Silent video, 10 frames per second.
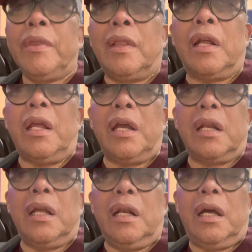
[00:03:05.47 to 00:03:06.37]

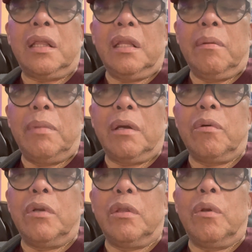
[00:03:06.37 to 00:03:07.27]
Nangyayari ang lahat ng vlog
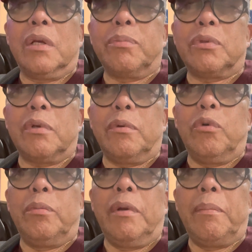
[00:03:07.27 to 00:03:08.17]
ko dito lang sa
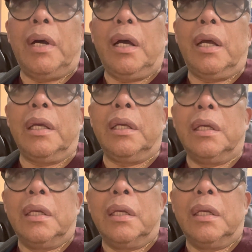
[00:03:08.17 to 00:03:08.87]
loob ng bahay.